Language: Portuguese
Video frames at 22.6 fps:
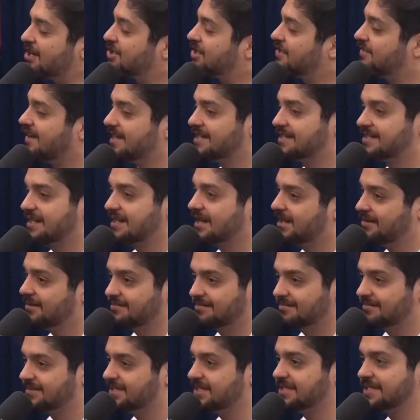que vai ser,
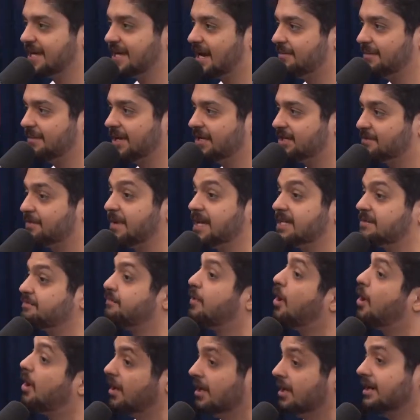sinceramente. Mas,
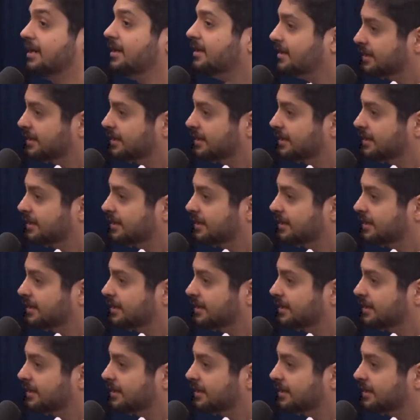boa.